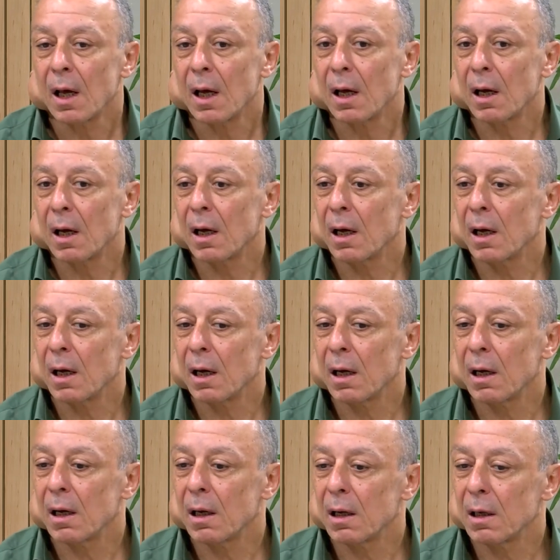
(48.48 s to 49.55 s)

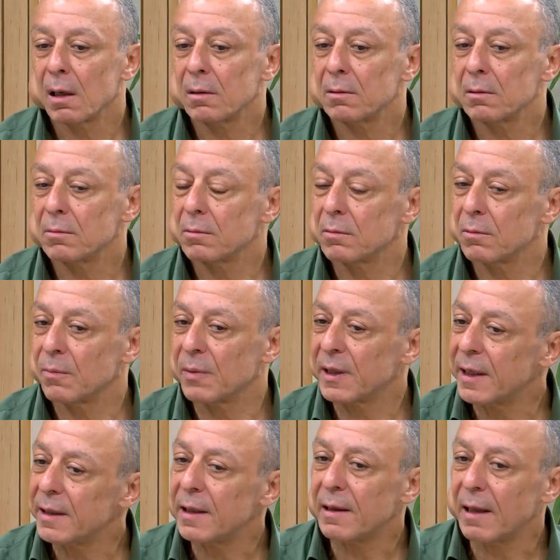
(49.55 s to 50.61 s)
أه
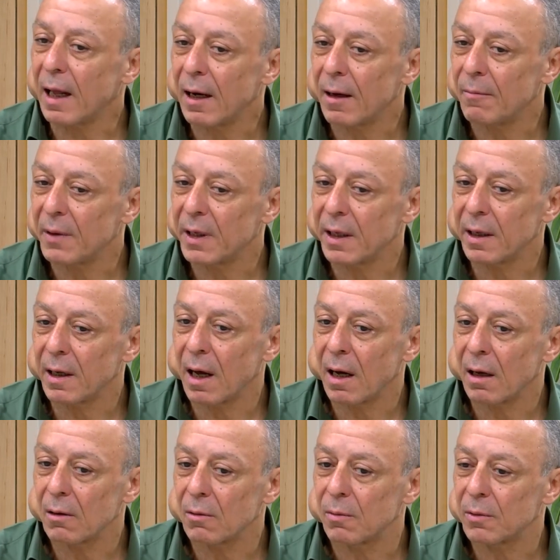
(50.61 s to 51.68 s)
بديت اتعلم من
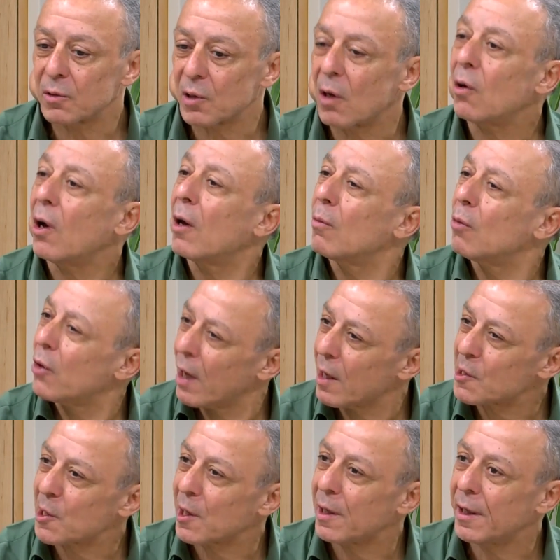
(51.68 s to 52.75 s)
هناك وصاروا يعلمونا
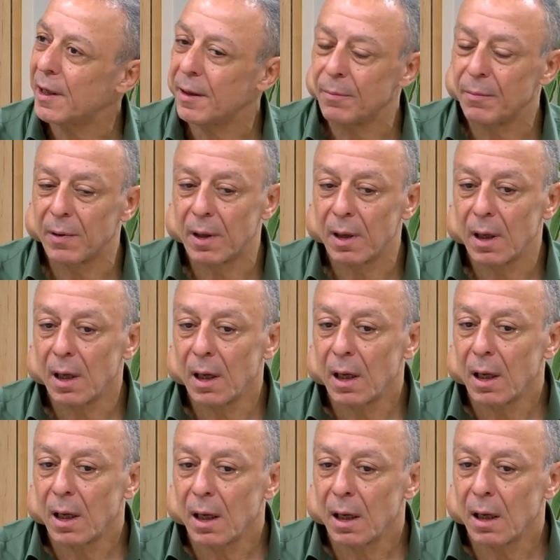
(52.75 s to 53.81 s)
اساليب
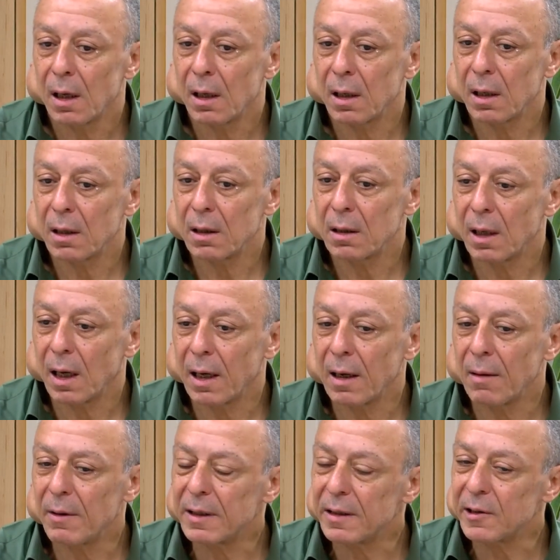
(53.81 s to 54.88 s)
آه
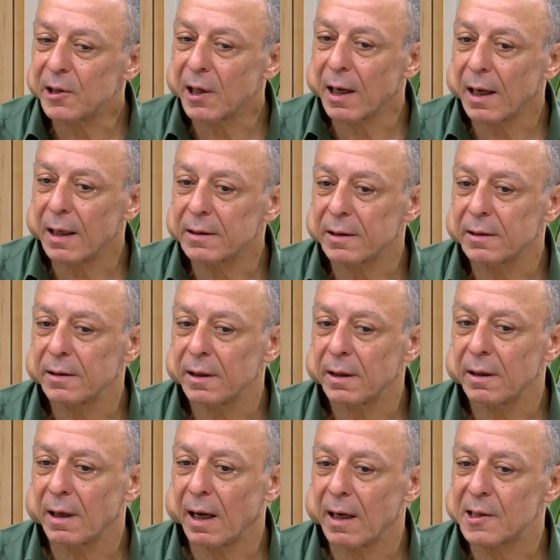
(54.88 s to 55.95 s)
علمتني شغلات
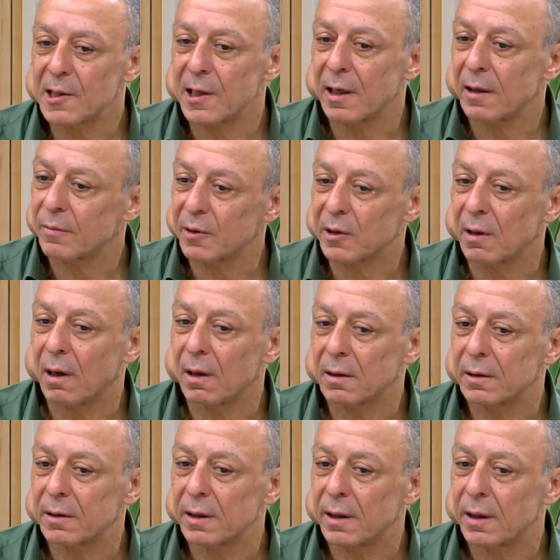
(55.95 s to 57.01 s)
كثير حسنت
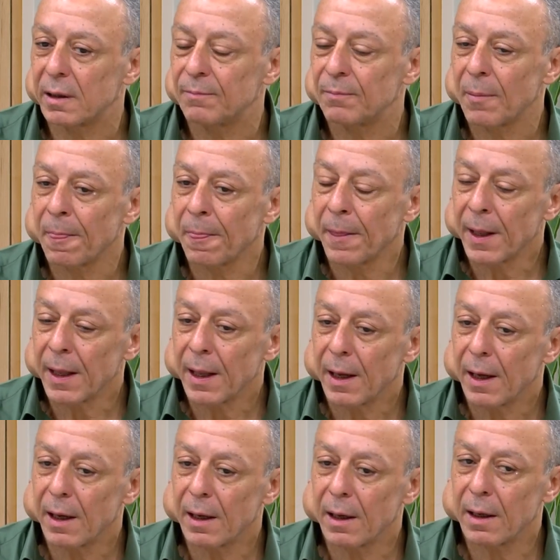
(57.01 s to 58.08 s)
بطاقتي
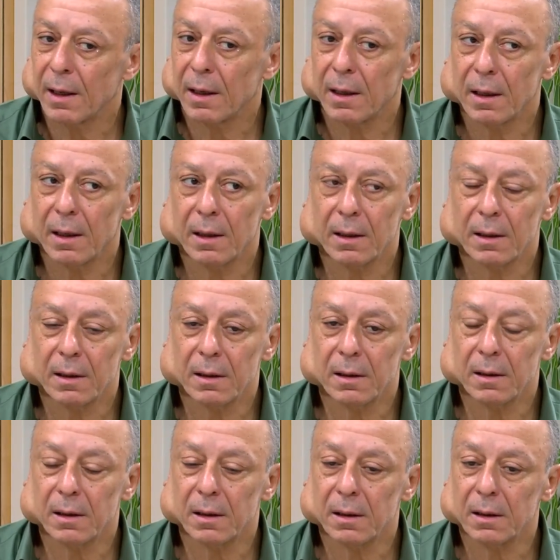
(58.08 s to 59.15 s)

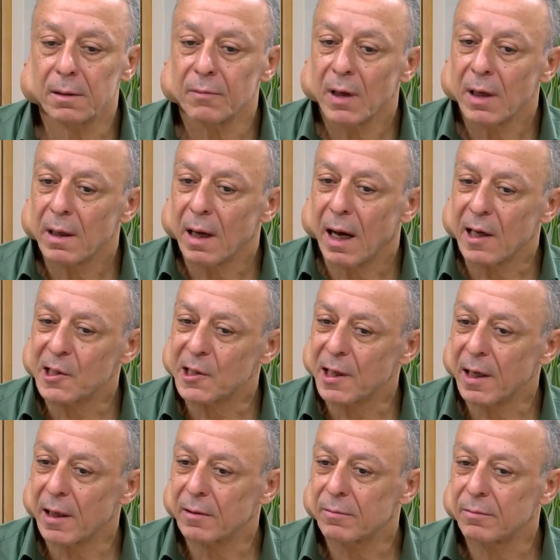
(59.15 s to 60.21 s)
آه
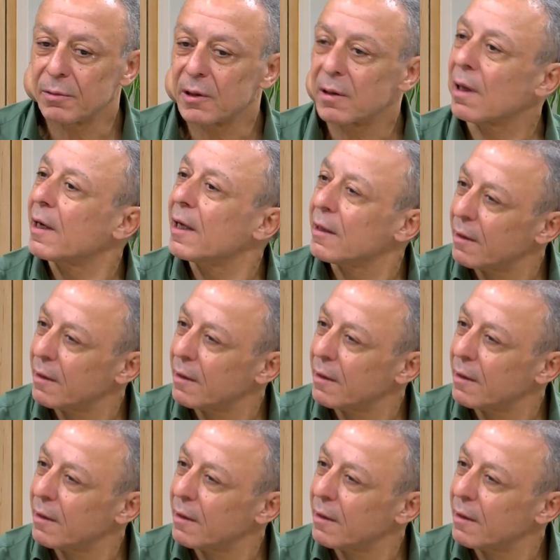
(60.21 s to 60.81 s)
حسنت بطريقه